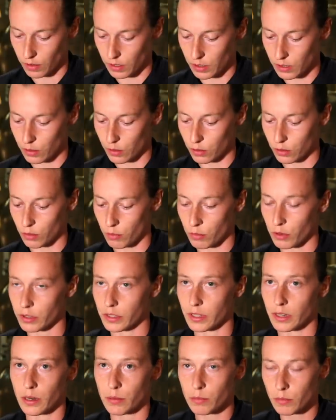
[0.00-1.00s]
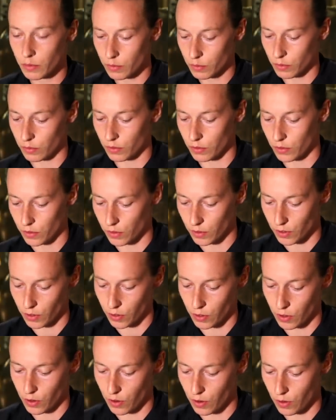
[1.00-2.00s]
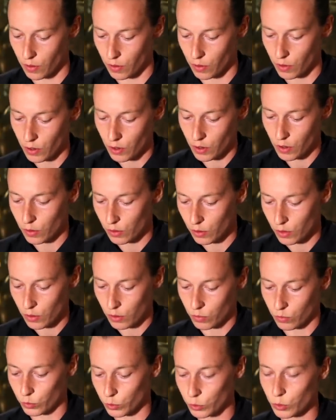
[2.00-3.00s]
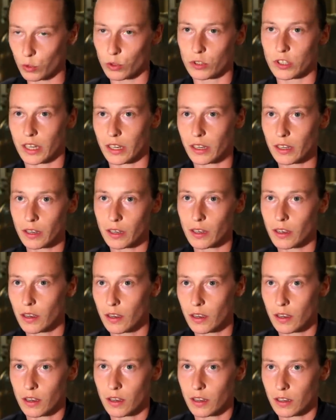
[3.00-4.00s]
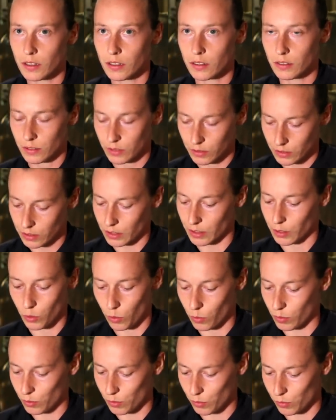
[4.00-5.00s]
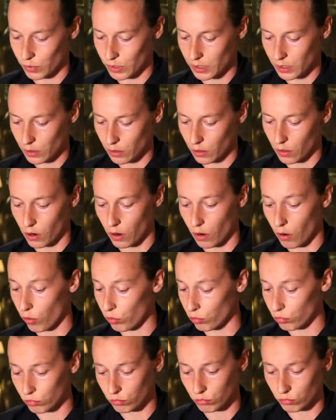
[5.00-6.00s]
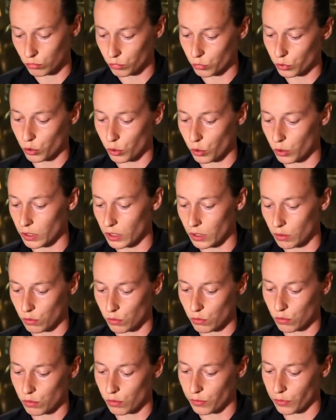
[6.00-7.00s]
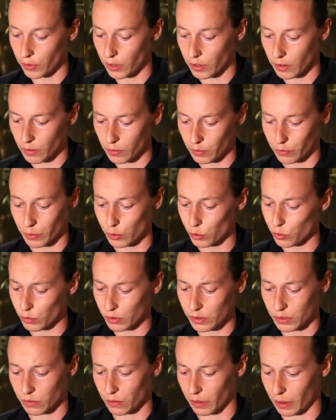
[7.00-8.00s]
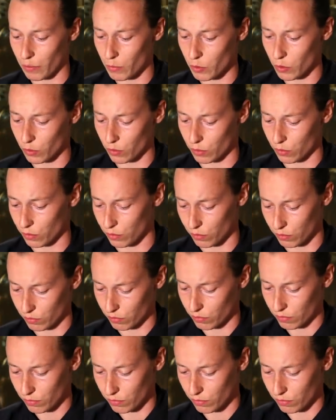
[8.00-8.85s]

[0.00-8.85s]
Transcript: In the Summertime de euh, Mungo Jerry. Elle est trop bien cette musique. Euh, on, se connaît de Youssoufa. Franchement, c'est vraiment. Euh,